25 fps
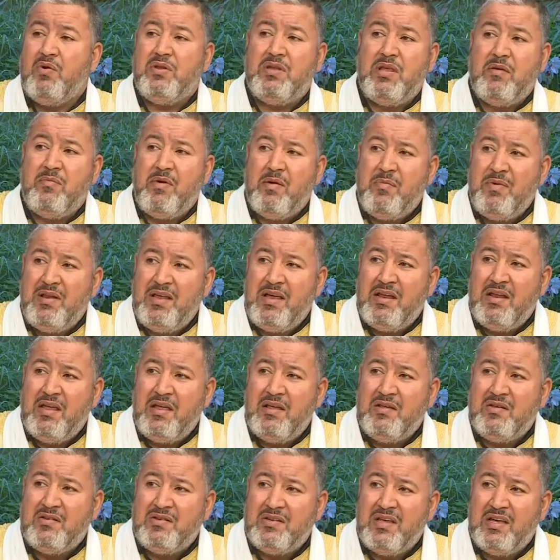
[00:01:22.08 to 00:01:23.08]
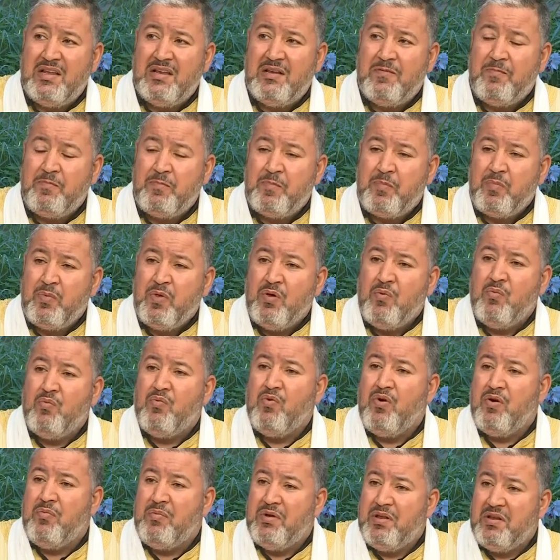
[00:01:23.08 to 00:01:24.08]
تماما على إنسان
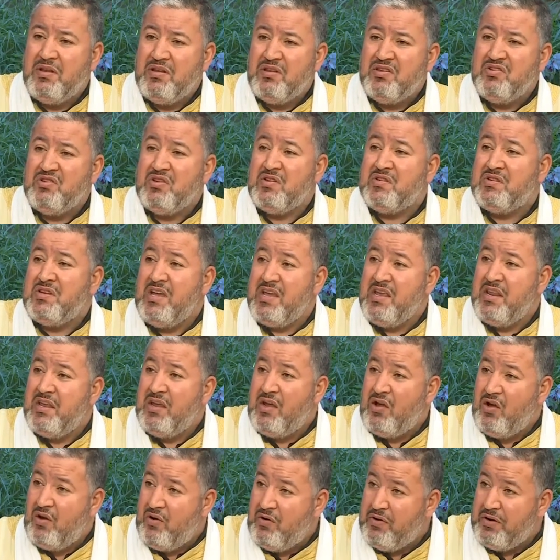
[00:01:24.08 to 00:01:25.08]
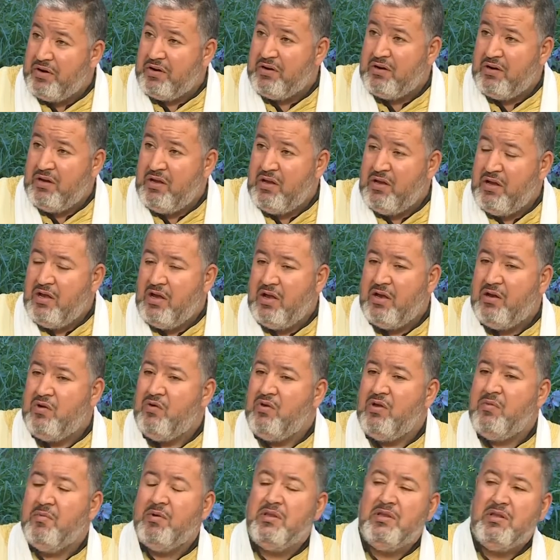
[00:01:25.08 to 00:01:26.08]
مؤمن جزائري حر انه
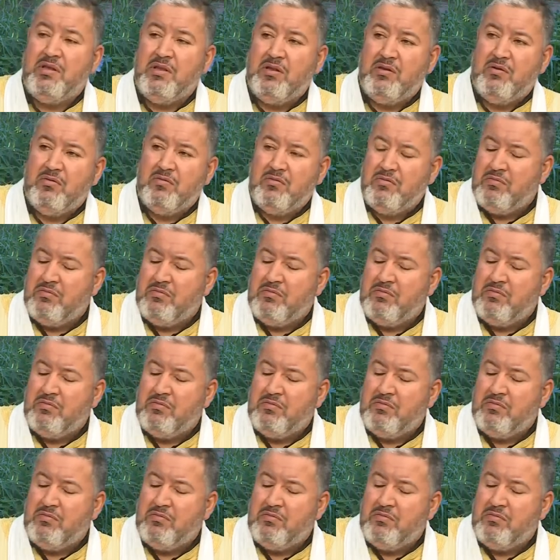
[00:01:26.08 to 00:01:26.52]
يمد يده